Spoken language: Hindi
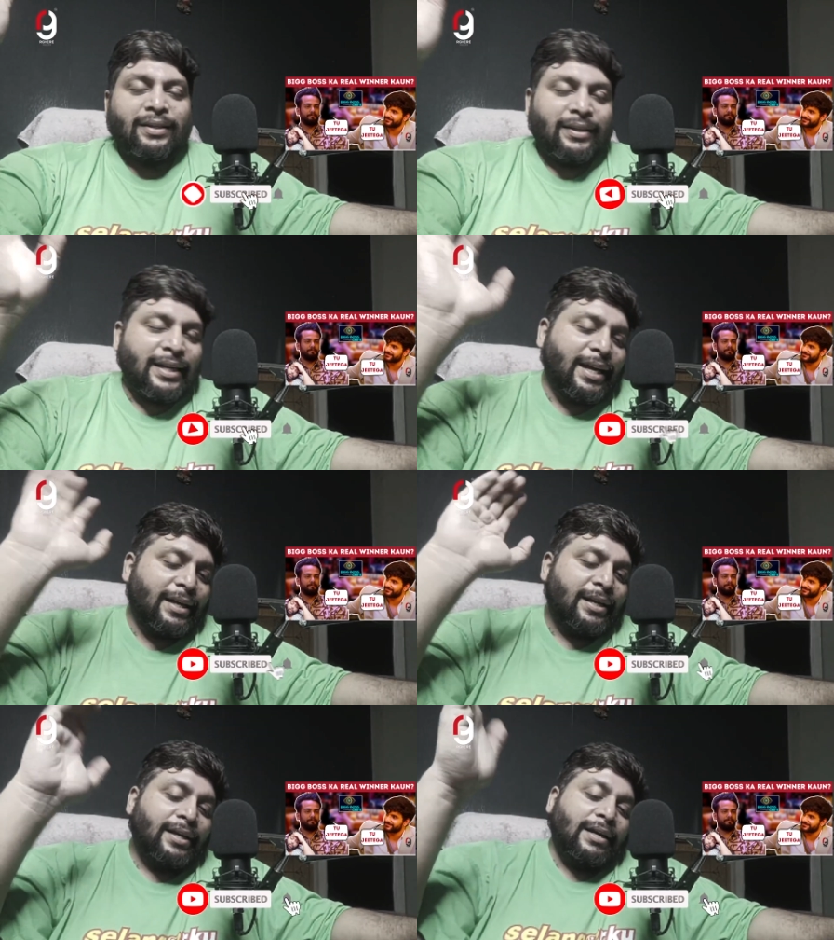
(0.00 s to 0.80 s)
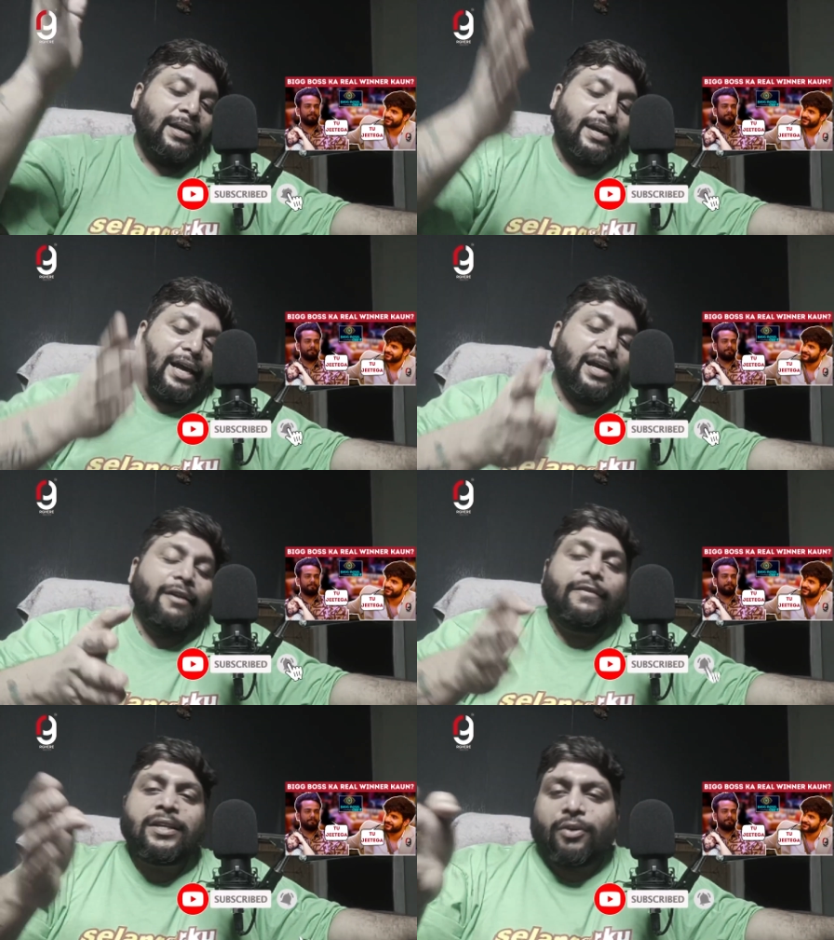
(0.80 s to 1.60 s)
ठीक है
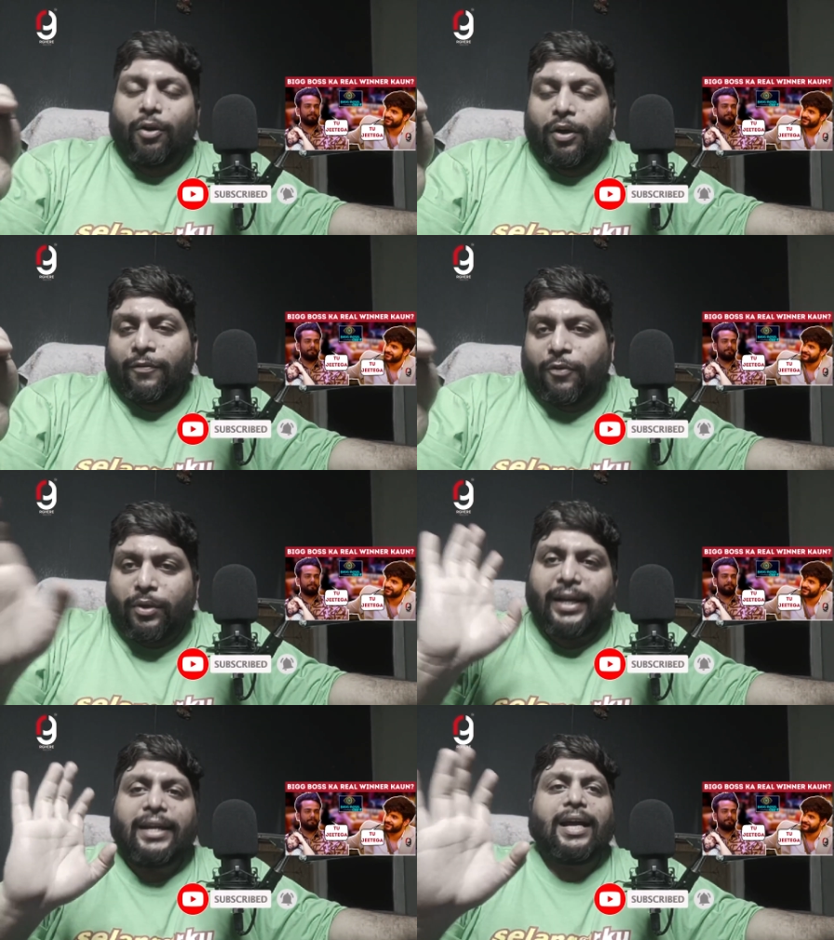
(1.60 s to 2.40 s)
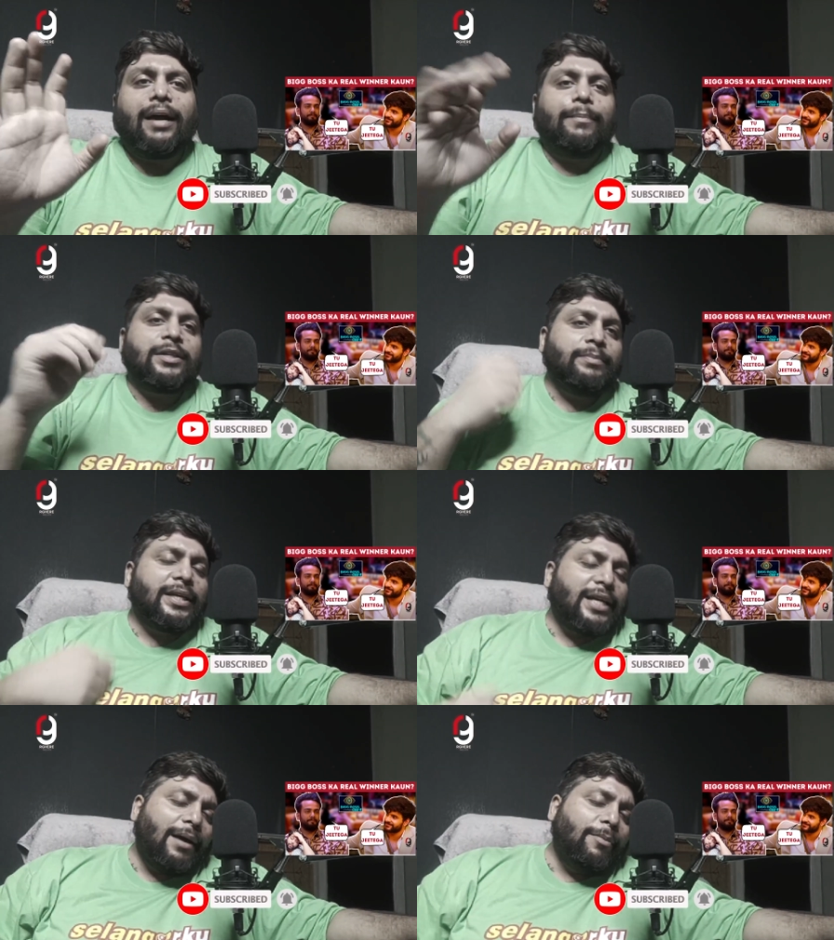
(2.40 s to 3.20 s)
एलविश और फुकरे ने आपस में
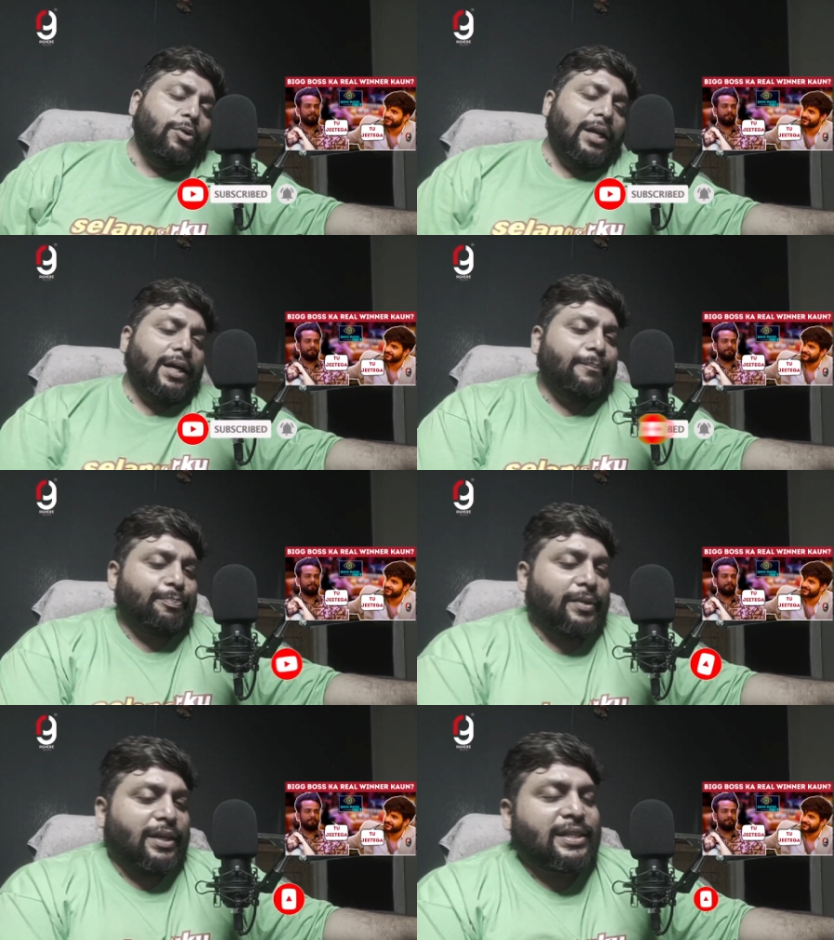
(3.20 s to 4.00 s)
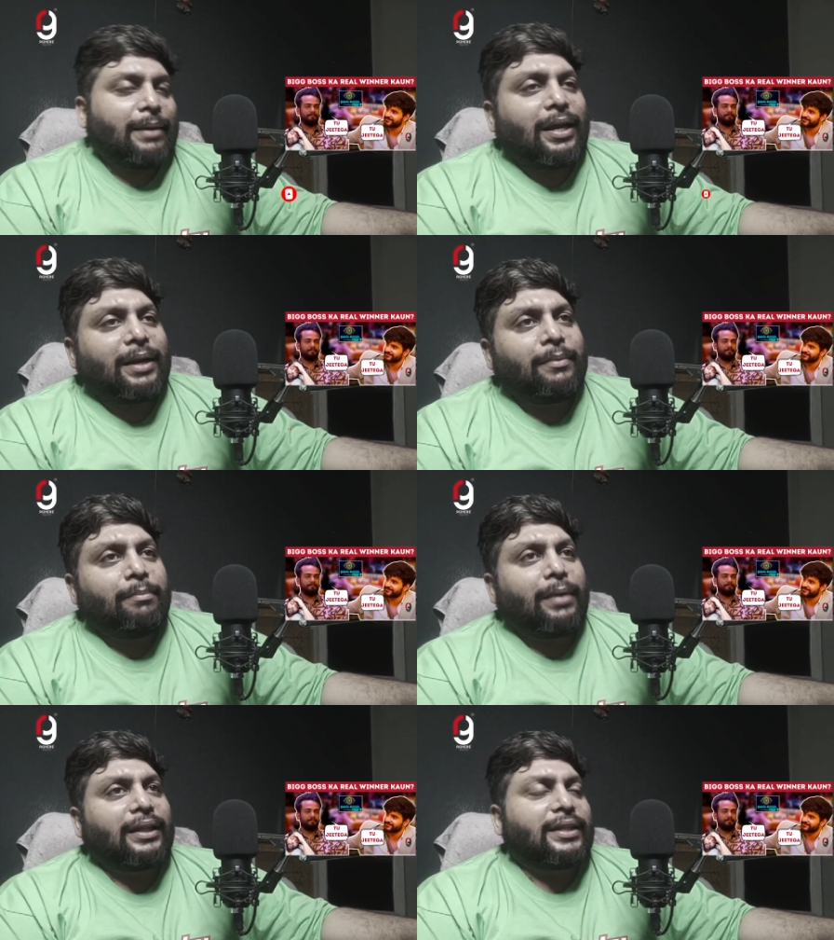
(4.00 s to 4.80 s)
क्या बोला इसके बारे में हम
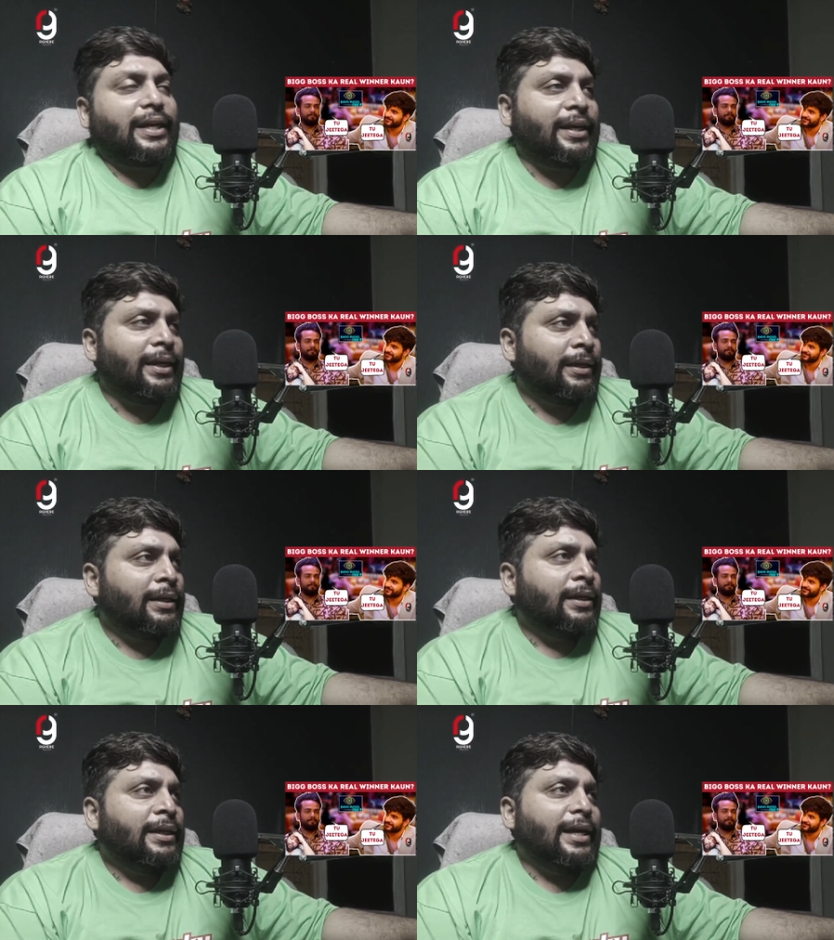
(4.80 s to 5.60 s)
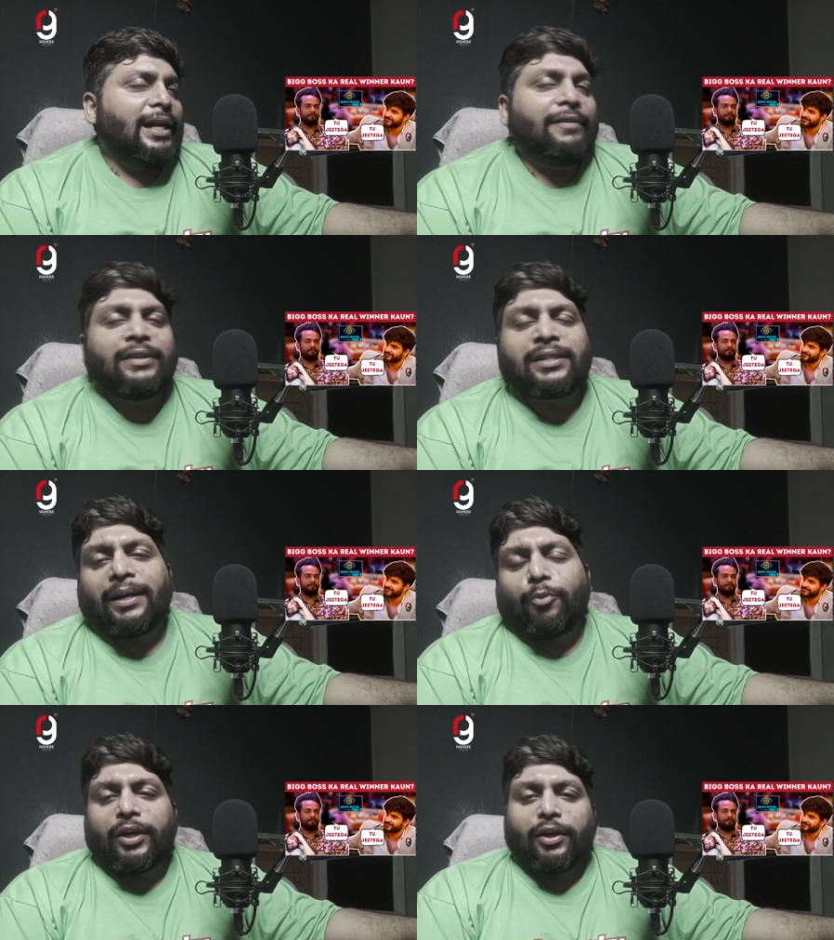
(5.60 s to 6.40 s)
बात करेंगे एलविश का
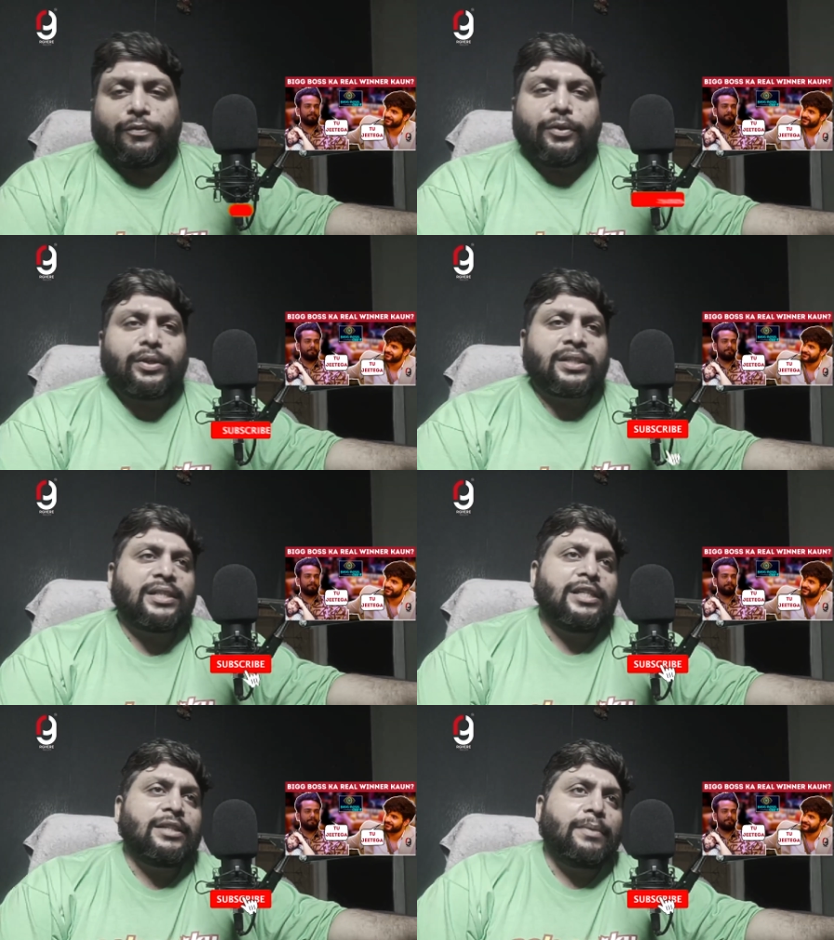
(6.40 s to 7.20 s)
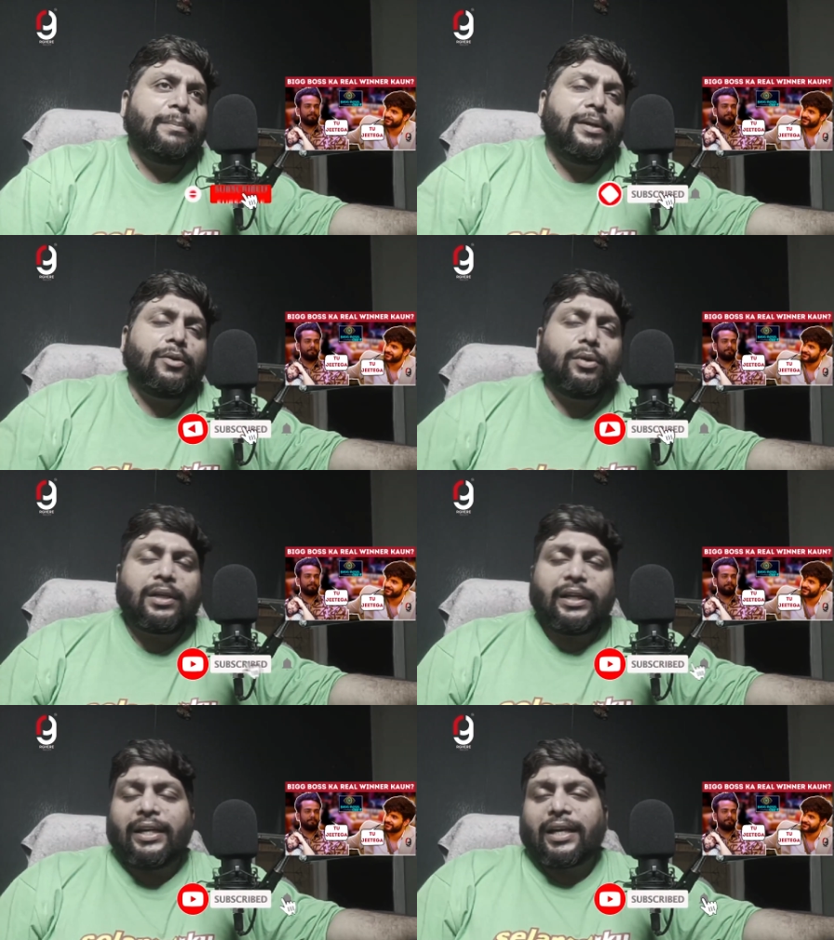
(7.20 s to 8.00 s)
पॉइंट ऑफ व्यू इस चीज़ में बिल्कुल
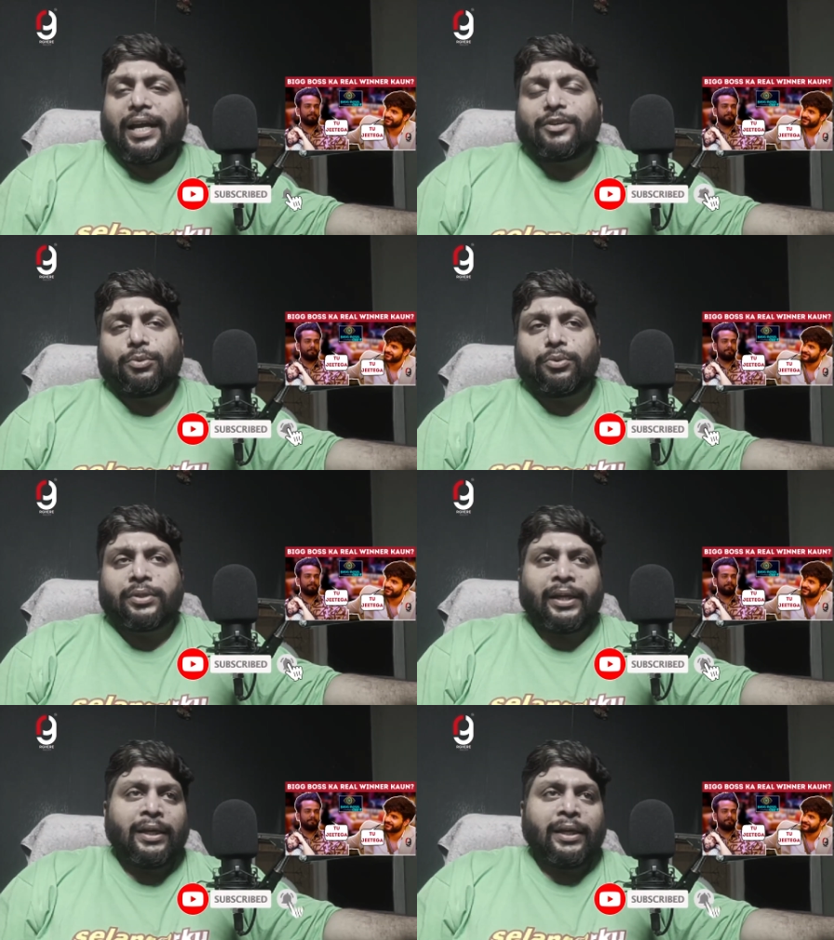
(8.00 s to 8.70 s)
क्लियर रहा है शुरू से